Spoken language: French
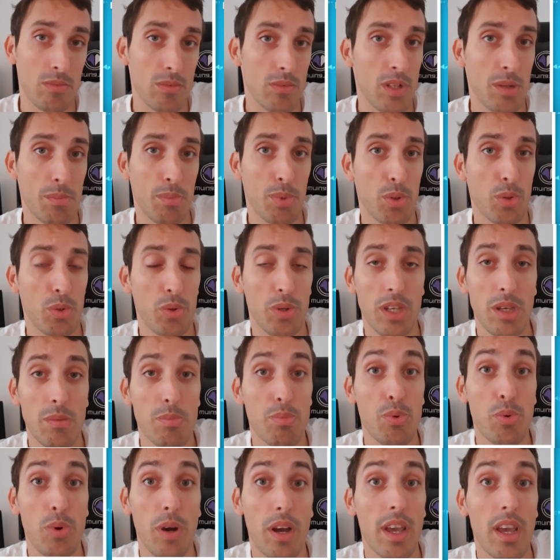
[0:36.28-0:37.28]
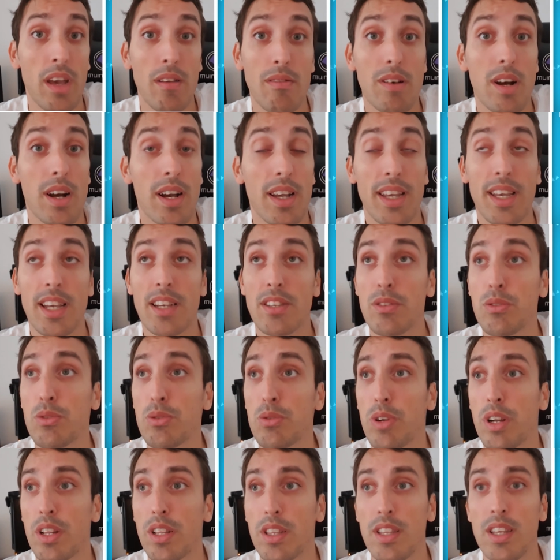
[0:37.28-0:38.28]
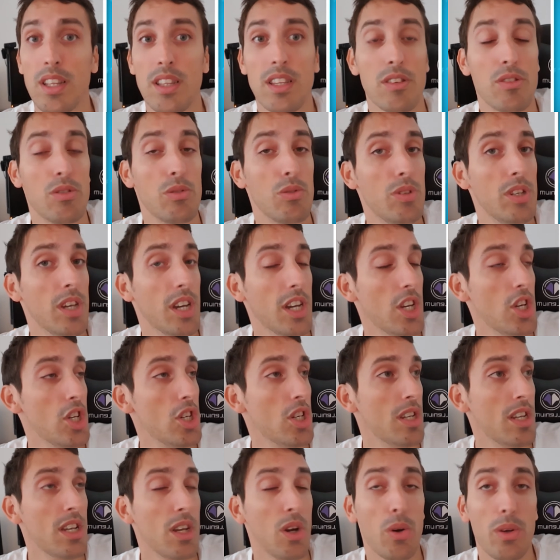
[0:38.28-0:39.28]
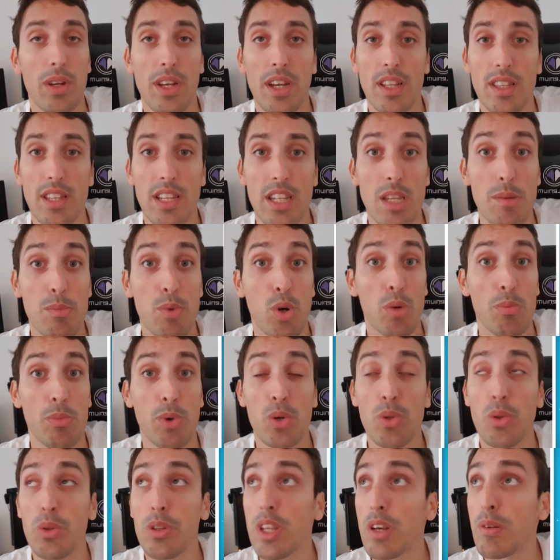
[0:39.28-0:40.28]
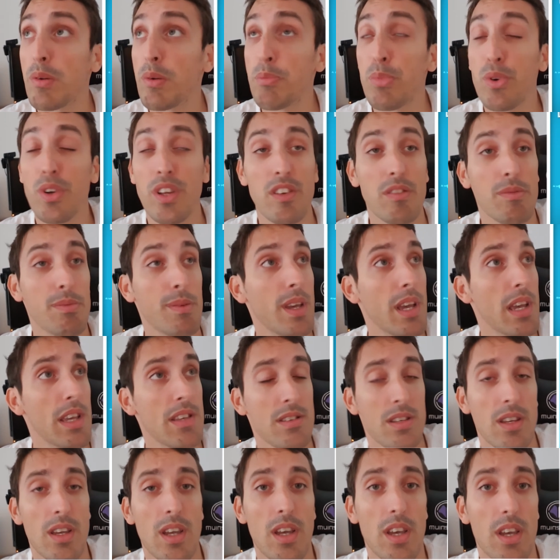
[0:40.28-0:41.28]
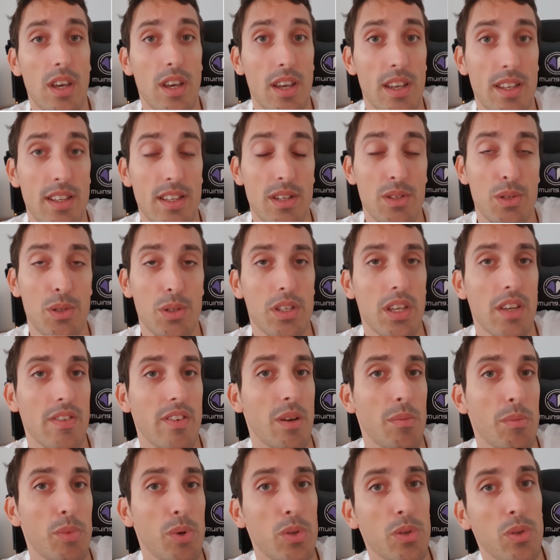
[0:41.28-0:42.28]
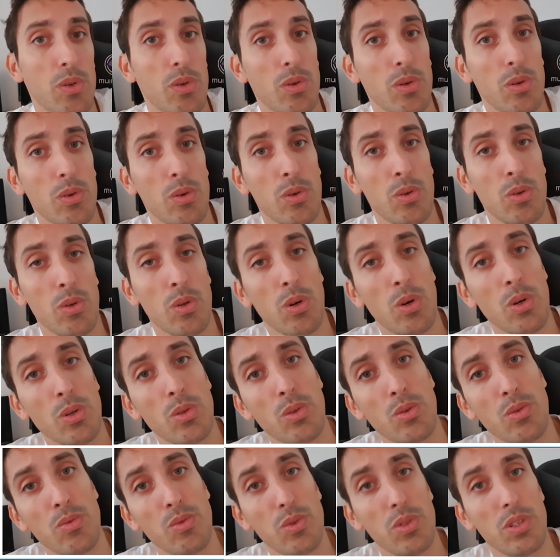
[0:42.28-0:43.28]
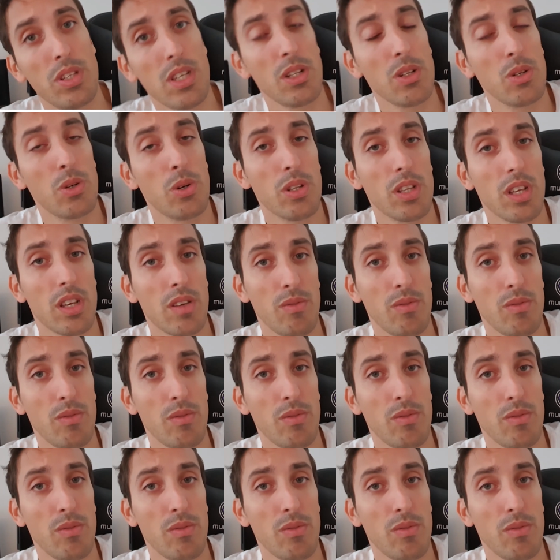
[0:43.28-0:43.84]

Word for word: n'importe qui pourrait avoir un casque sur la tête et se diriger et regarder librement, notamment pour les FPS. Ça, ce serait vraiment une, grande nouveauté, une grande